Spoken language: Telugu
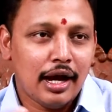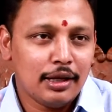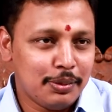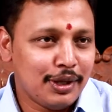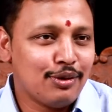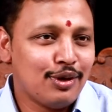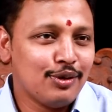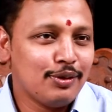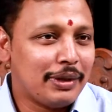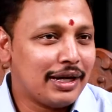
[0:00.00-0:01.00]
అటు పక్కన
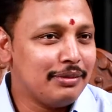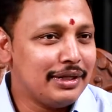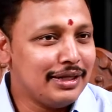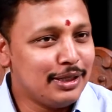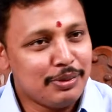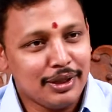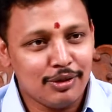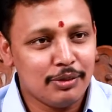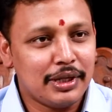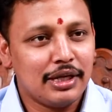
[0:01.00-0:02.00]
ఉన్నది పక్కన పెట్టి ఇటు పక్కన
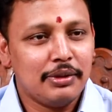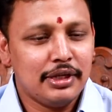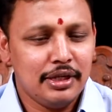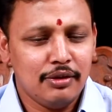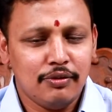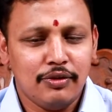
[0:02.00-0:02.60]
ఉన్నది పక్కన పెట్టి